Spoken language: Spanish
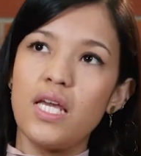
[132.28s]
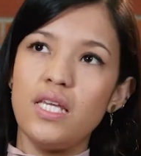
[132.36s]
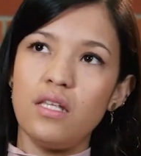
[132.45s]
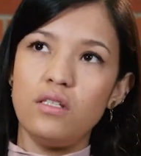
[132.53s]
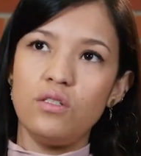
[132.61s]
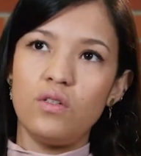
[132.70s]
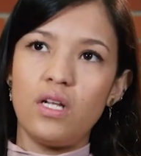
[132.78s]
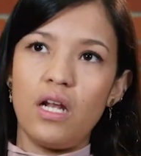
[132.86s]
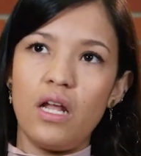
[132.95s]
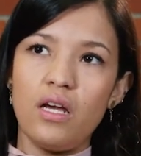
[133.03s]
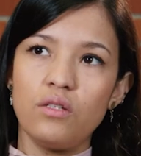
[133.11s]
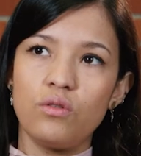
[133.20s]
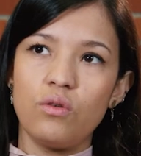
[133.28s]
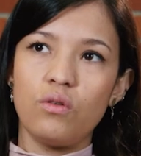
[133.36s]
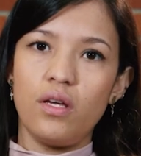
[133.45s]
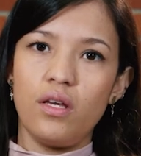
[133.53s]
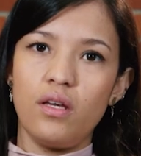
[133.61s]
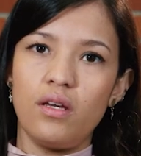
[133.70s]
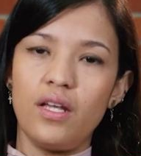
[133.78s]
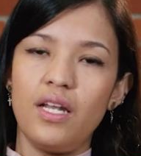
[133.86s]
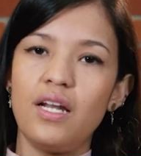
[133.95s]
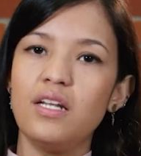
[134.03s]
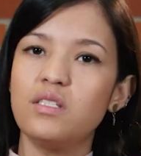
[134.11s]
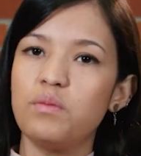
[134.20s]
y adicional a eso eh,
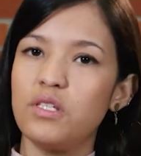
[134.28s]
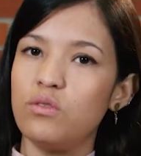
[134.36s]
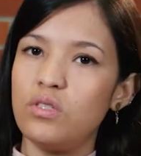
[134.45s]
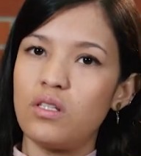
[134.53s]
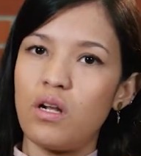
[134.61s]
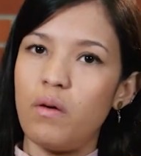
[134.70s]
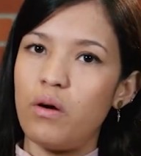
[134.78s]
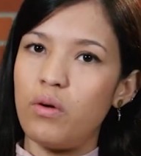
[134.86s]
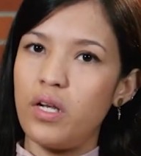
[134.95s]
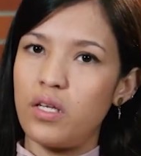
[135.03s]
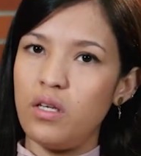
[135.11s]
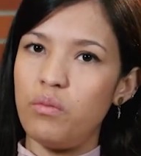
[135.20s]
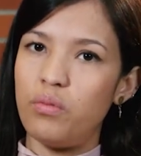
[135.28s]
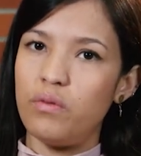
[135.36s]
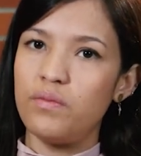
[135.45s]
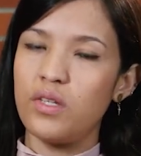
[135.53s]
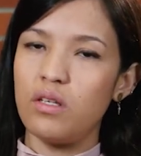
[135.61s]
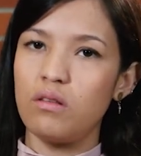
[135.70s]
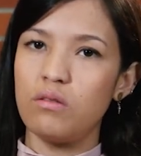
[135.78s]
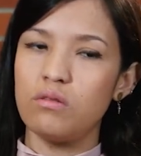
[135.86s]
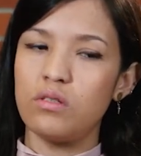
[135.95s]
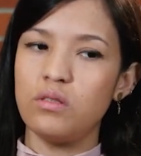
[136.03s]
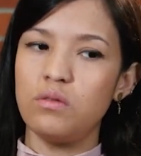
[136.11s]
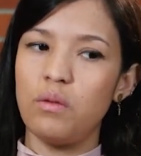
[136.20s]
generan espacios de trabajo en equipo,
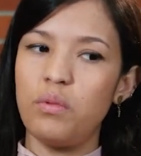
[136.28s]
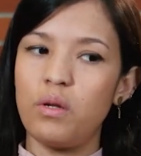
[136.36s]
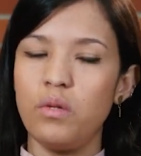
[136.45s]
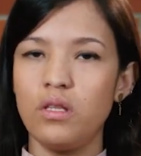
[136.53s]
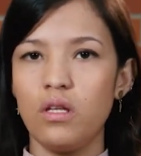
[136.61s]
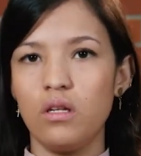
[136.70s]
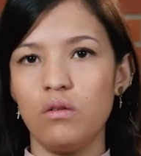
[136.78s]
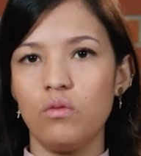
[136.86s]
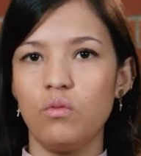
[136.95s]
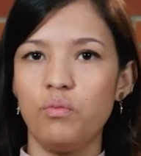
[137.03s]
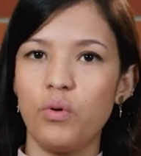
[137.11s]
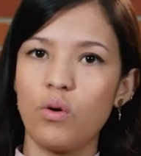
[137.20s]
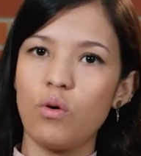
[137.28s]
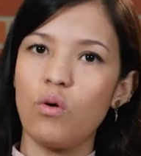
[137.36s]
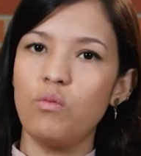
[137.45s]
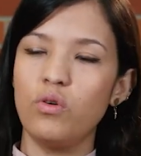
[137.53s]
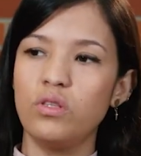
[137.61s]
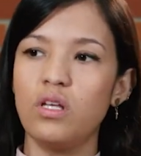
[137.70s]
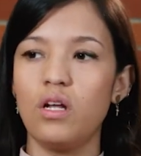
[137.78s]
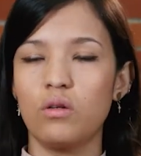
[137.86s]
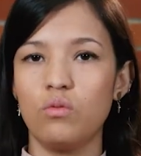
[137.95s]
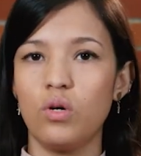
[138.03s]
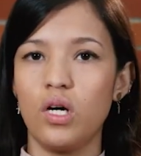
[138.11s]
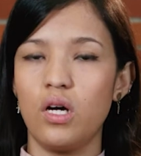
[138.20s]
entonces te permiten un poco como
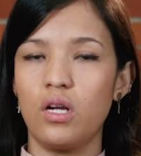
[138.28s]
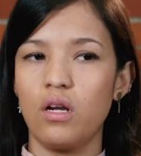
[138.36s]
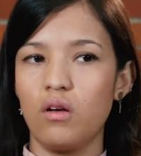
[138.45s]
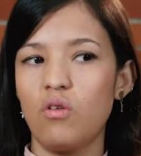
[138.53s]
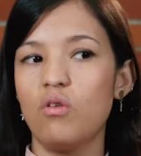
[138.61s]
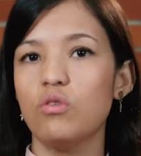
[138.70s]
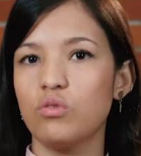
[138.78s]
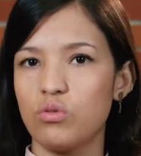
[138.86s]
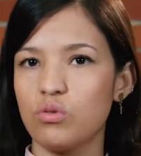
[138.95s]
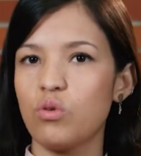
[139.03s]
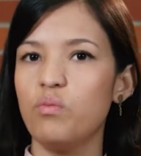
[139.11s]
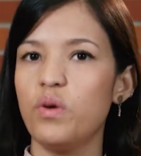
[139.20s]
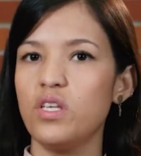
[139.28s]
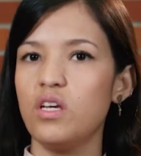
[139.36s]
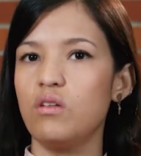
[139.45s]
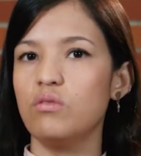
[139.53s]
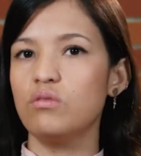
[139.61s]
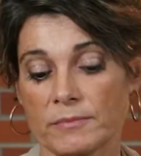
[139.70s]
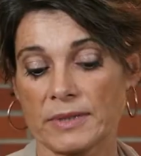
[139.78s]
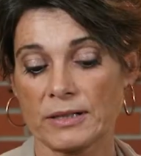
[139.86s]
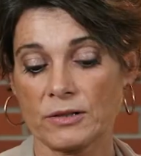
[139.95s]
interactuar con los otros compañeros.